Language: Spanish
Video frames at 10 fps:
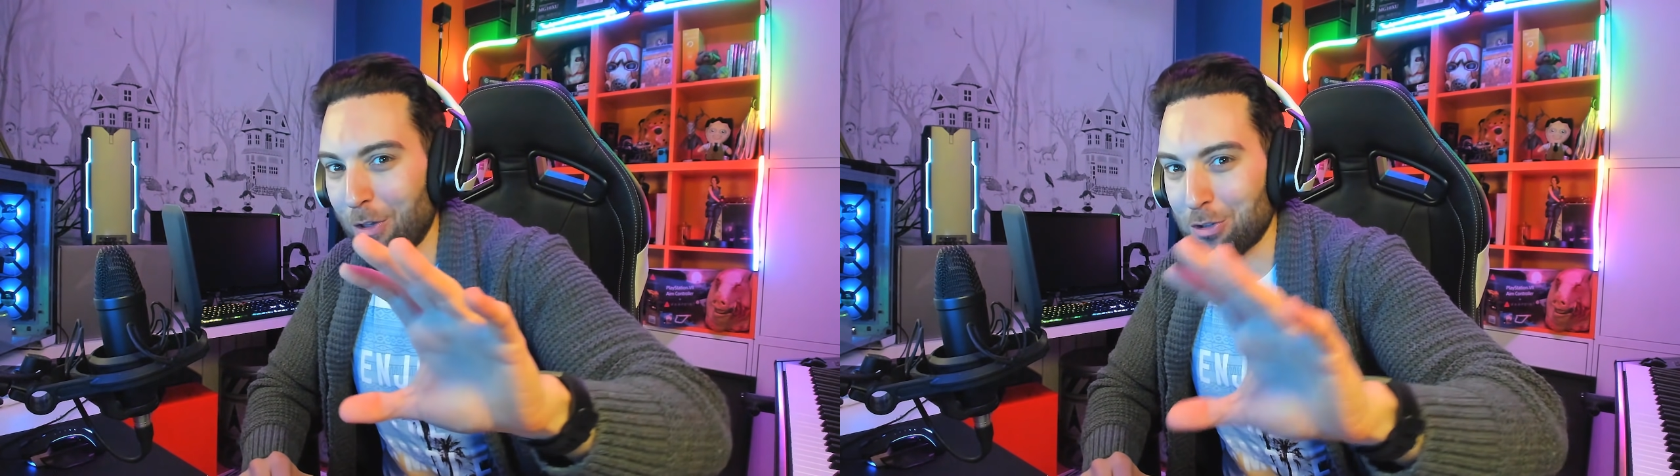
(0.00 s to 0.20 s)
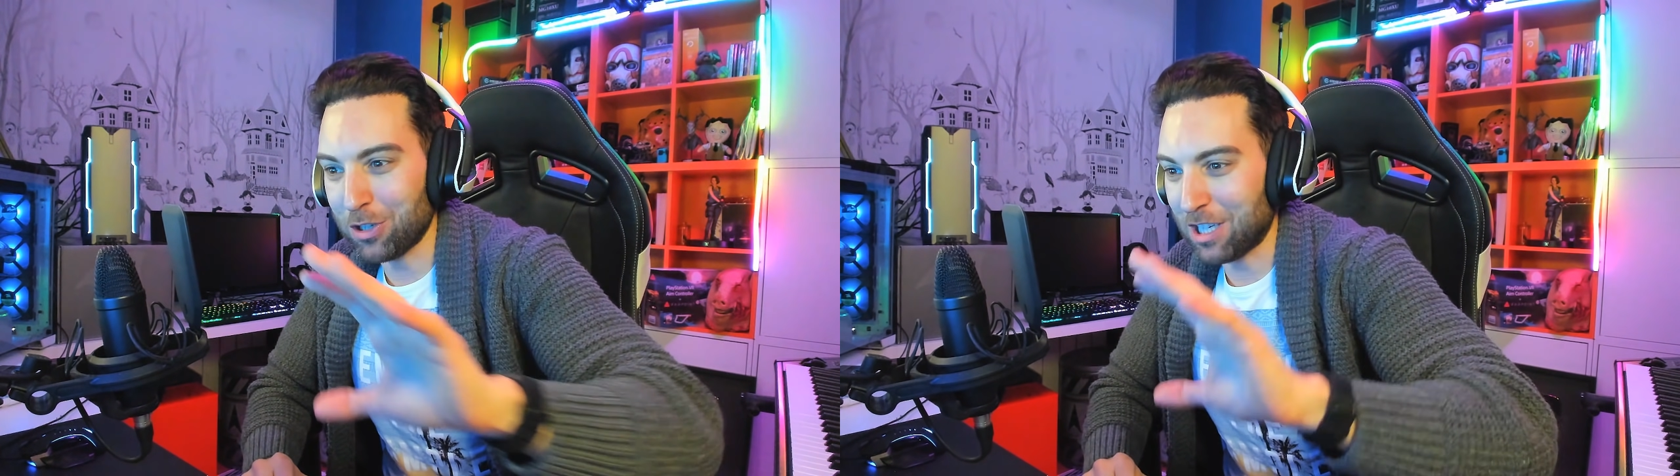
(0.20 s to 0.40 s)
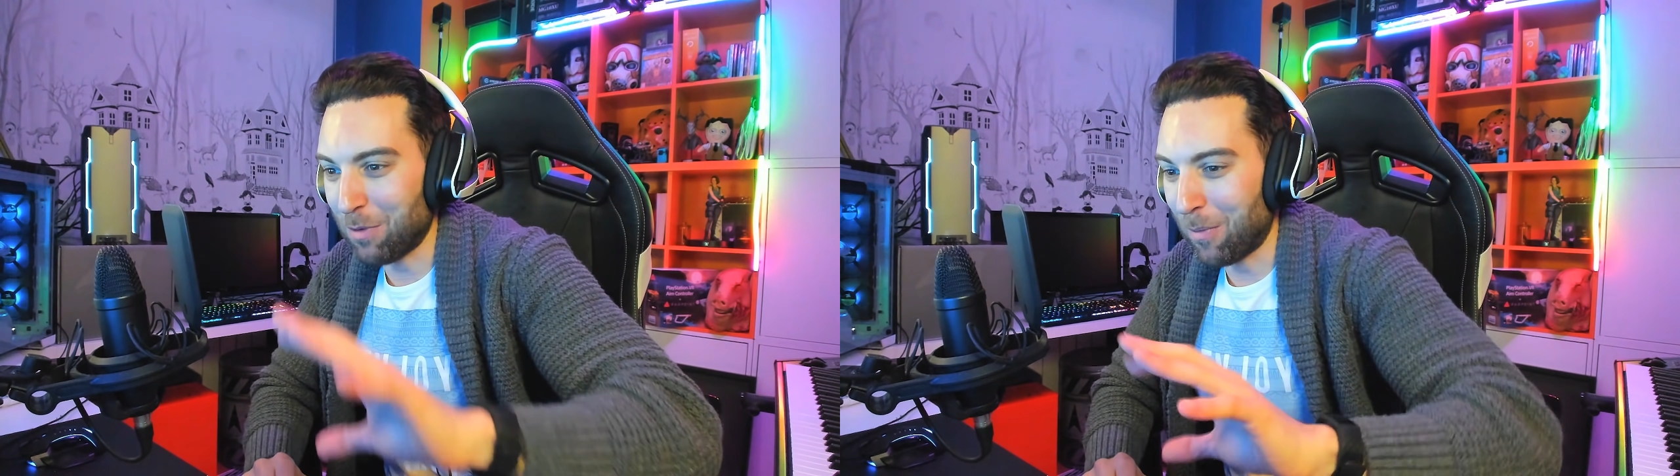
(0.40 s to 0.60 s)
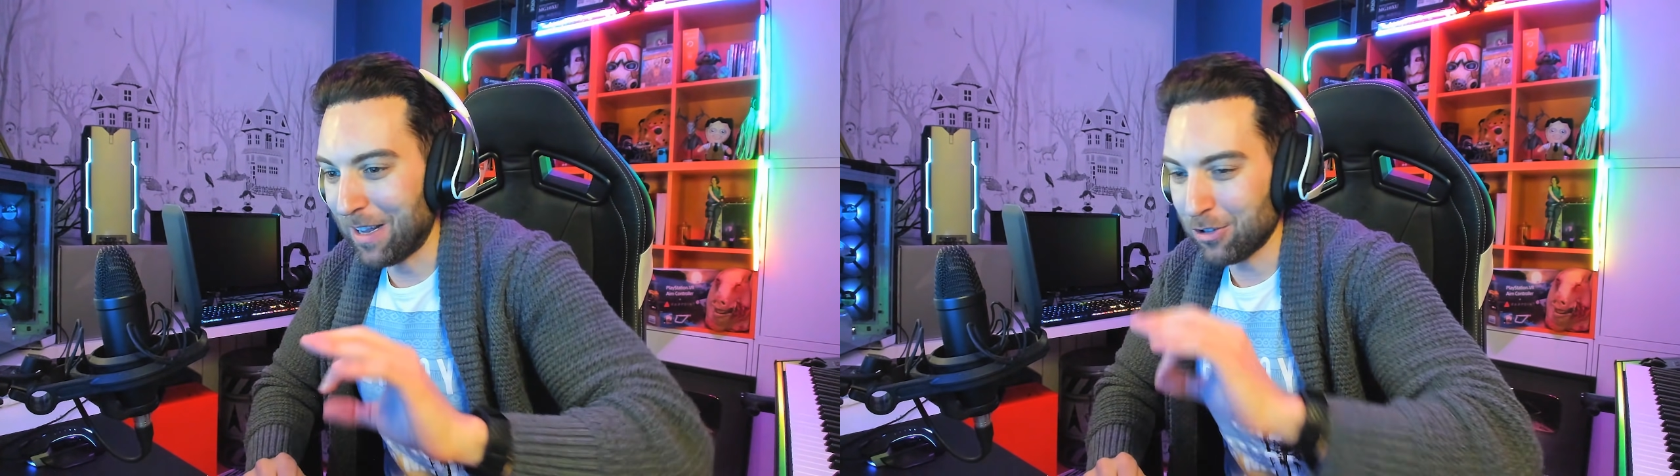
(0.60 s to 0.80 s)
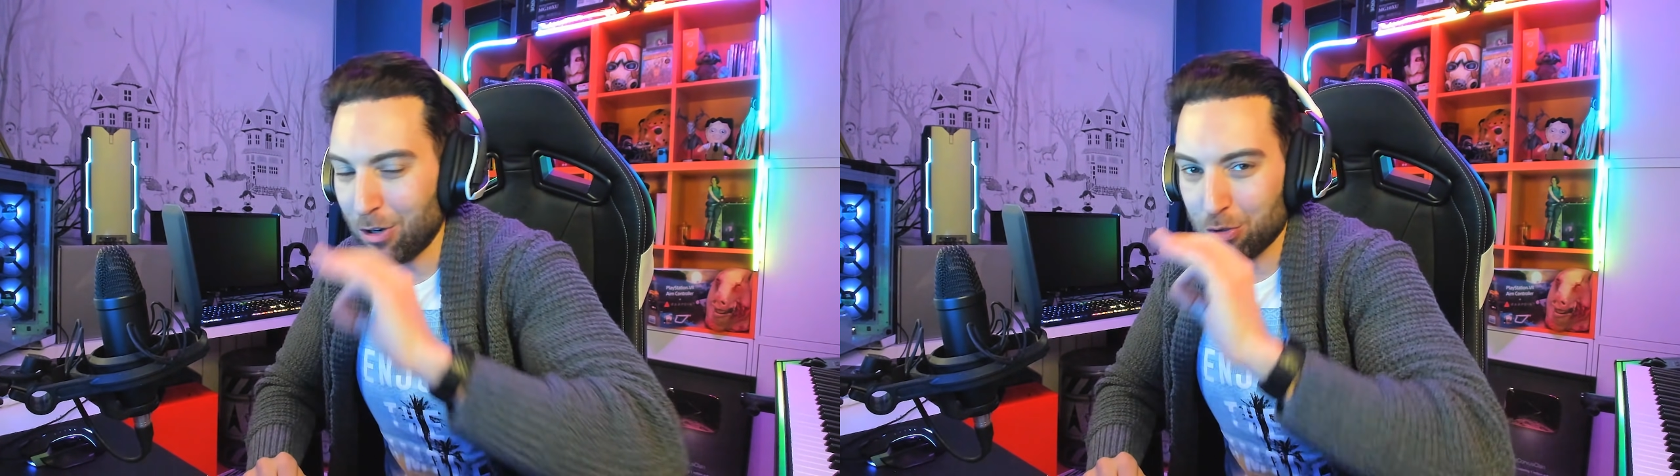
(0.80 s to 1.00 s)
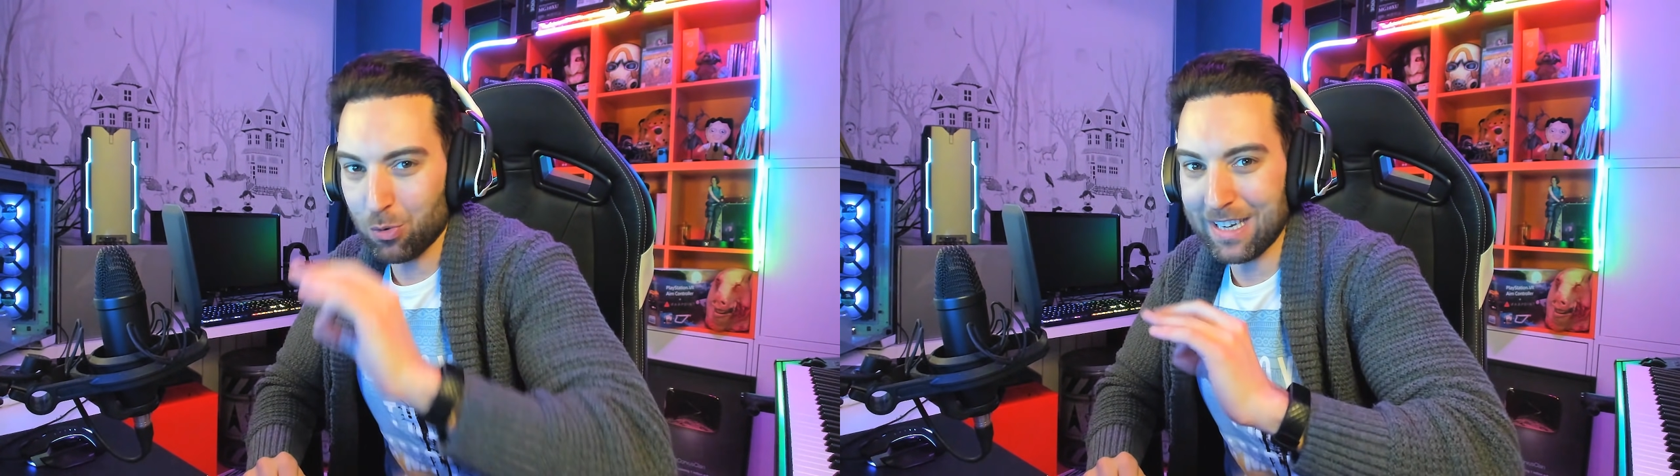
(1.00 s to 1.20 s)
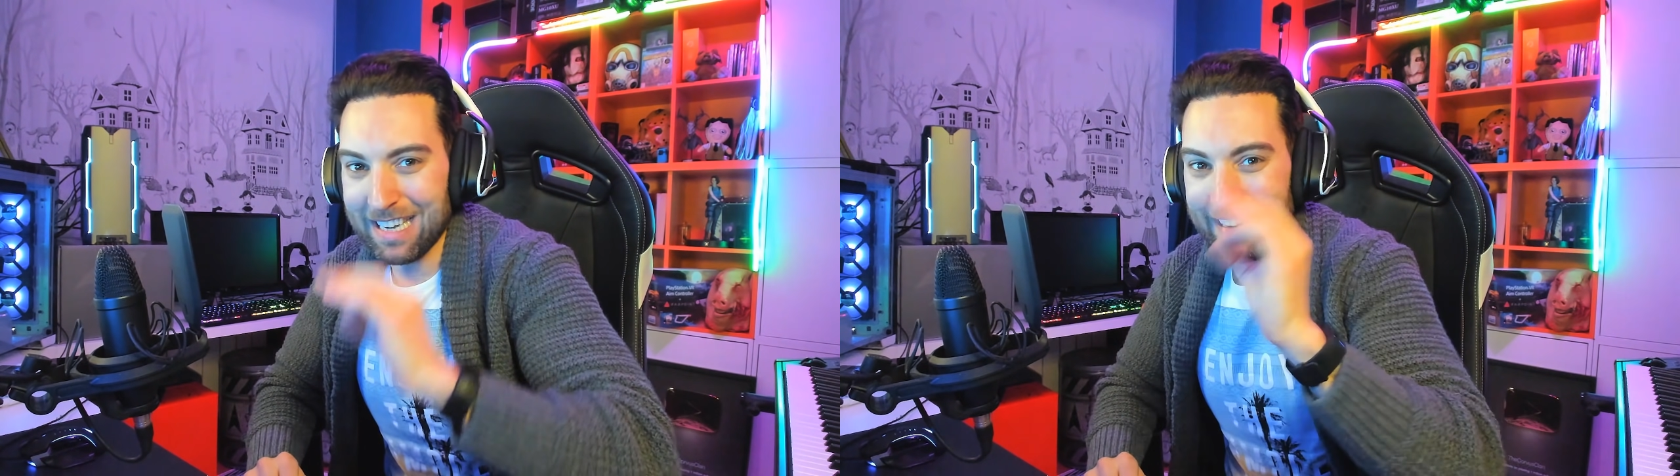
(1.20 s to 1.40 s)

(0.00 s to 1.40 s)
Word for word: dos o tres momentos en los cuales